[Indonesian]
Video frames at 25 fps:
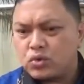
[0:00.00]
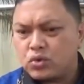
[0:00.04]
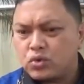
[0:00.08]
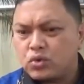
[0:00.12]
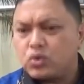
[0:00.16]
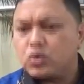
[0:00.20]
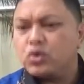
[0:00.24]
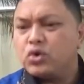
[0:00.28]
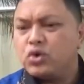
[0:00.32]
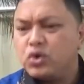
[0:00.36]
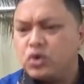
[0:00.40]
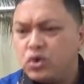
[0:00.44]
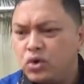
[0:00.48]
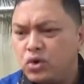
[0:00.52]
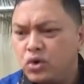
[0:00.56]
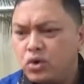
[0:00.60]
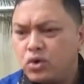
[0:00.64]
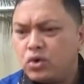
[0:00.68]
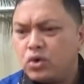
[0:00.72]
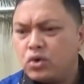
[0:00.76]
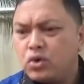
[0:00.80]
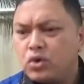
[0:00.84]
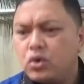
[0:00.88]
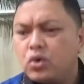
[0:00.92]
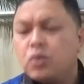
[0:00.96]
To You
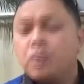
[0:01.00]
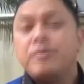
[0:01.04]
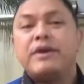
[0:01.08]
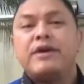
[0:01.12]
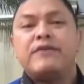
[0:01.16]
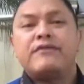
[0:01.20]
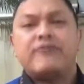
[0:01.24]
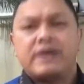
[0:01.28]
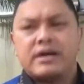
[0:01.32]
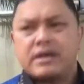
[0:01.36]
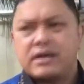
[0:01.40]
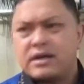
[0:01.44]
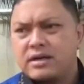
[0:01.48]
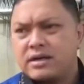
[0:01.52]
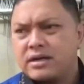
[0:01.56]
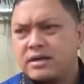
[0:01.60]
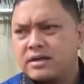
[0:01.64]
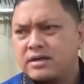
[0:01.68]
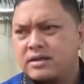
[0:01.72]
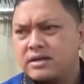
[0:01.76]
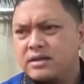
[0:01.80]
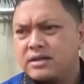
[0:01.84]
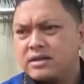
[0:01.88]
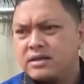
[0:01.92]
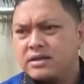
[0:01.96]
Whomever.
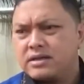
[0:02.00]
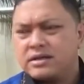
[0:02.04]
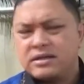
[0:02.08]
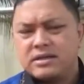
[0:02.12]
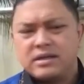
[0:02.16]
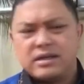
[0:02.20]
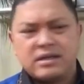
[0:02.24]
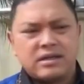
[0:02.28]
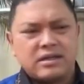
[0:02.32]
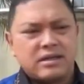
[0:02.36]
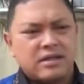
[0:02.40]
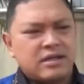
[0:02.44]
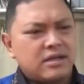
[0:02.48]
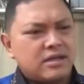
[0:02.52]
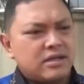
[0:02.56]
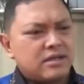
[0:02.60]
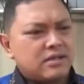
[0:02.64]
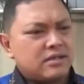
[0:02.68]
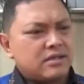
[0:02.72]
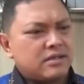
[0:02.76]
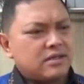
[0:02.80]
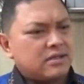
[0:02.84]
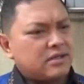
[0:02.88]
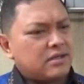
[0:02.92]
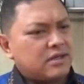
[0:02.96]
Jadi
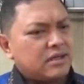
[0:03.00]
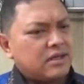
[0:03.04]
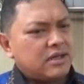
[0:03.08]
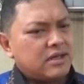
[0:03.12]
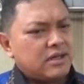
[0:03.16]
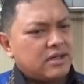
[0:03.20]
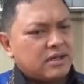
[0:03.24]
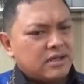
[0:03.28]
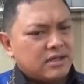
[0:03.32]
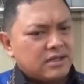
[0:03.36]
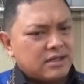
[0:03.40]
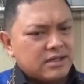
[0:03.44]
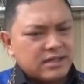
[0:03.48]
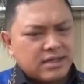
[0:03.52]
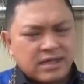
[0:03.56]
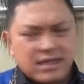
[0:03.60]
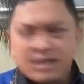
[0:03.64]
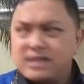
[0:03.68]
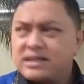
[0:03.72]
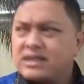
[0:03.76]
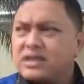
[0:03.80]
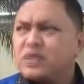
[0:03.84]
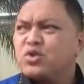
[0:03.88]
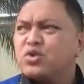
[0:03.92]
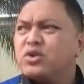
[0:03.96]
di sana
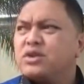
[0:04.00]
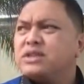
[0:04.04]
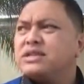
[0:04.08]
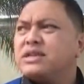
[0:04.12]
tertulis